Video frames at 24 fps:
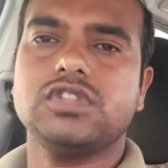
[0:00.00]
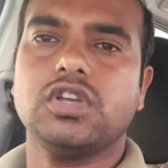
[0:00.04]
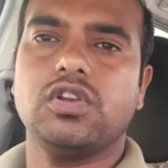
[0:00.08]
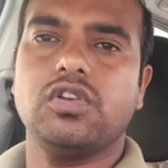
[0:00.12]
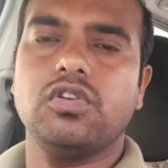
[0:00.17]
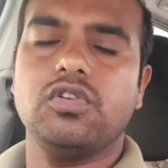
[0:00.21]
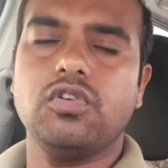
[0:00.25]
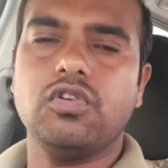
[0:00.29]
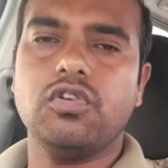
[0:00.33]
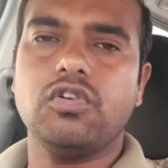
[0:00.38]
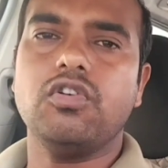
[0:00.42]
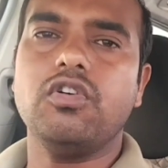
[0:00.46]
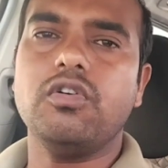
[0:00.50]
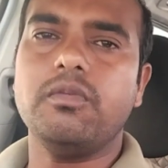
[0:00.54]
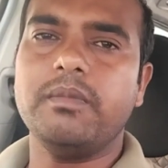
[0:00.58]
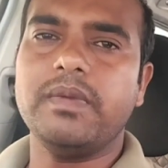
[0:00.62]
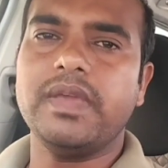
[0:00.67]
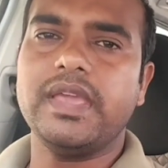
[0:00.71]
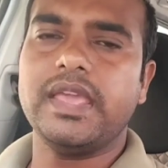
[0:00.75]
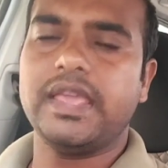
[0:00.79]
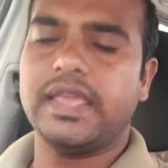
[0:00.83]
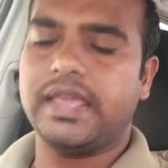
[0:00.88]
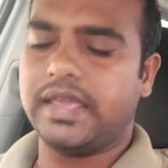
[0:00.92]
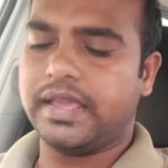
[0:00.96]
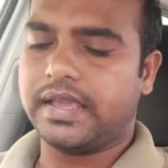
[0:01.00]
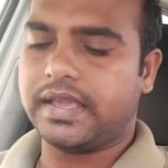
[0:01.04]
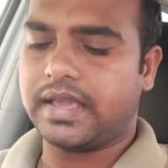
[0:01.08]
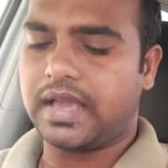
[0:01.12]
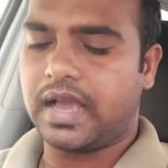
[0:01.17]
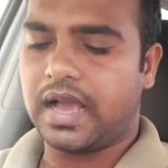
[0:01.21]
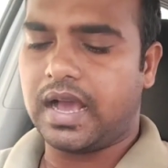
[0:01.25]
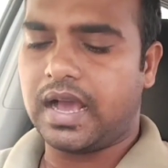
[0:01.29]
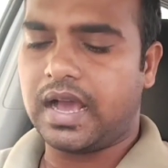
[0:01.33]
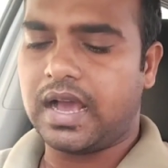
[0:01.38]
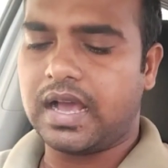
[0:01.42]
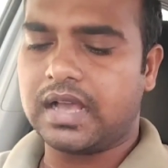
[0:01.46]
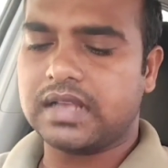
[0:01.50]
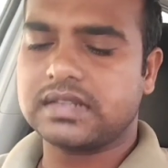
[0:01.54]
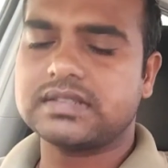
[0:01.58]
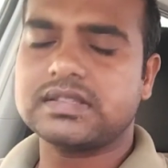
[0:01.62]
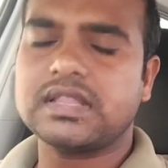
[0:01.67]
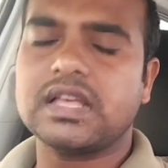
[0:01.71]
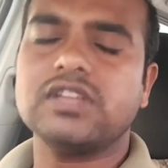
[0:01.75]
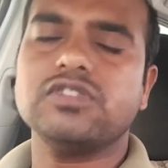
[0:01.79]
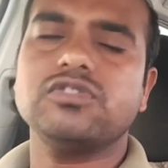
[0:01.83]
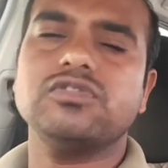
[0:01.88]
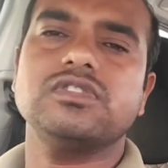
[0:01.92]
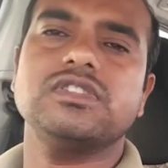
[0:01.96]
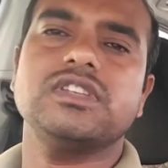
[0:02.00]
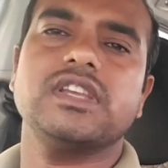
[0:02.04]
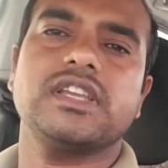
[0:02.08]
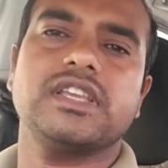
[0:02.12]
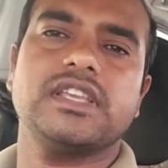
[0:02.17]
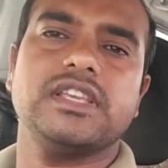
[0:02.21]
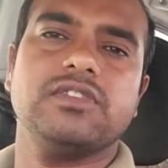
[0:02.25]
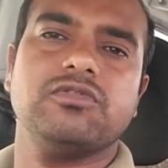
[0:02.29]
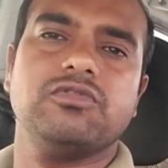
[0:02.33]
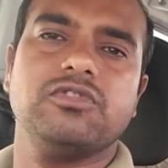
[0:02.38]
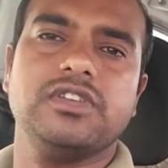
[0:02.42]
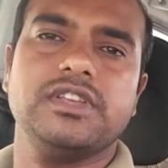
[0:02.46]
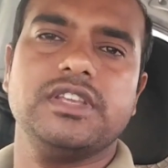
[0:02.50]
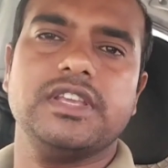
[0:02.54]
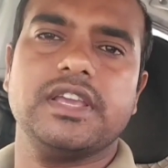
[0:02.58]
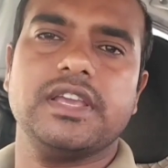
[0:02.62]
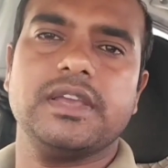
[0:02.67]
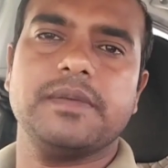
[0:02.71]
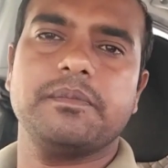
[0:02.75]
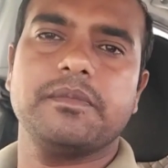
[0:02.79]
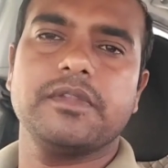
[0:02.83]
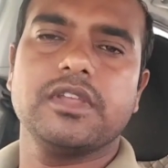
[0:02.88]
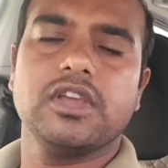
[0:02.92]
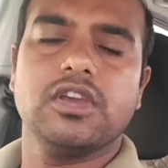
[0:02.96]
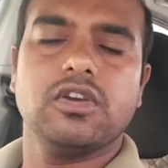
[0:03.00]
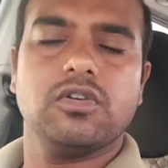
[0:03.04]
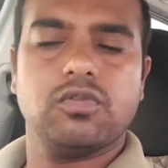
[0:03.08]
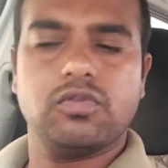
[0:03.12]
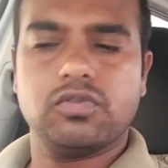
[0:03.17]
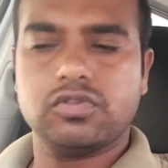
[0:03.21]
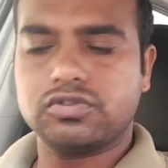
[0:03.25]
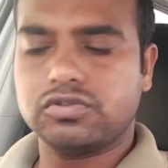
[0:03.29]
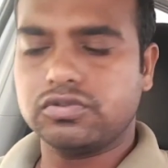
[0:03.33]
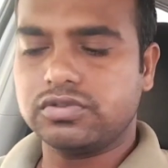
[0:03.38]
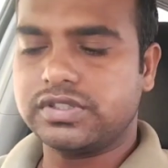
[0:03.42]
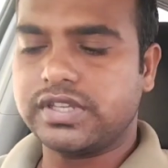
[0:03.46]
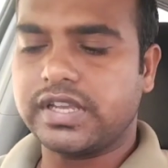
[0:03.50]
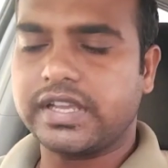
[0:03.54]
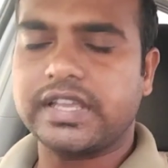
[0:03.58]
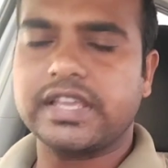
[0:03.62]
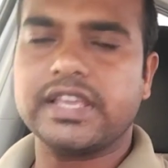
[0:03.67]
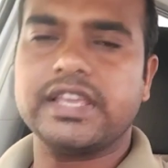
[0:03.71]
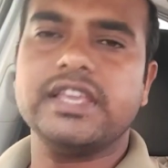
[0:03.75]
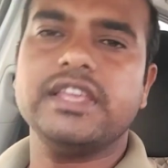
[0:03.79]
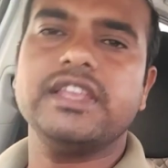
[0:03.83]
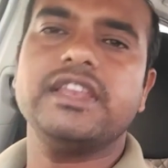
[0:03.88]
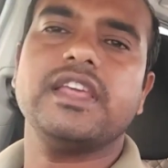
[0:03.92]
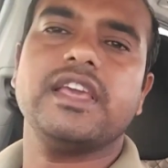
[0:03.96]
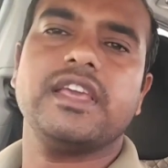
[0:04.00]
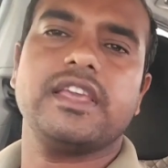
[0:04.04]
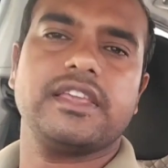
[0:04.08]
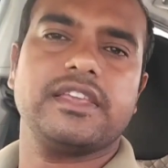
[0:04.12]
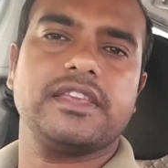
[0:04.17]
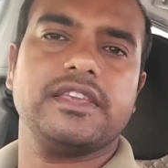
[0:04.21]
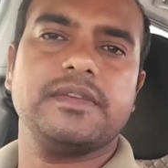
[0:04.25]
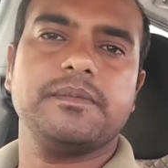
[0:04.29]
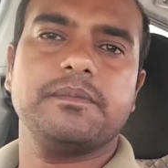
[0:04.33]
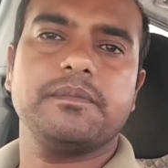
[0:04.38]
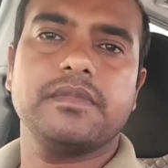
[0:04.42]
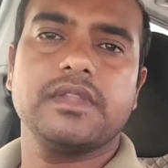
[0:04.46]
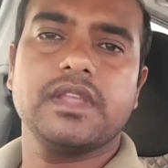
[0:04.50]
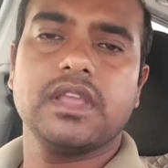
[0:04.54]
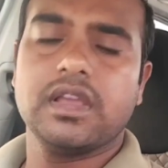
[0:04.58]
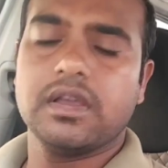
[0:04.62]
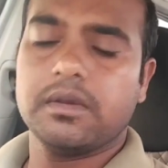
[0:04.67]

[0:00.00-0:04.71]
तो लोगों में एक आस्था जो जगी हुई है वो तो जगी ही रहेगी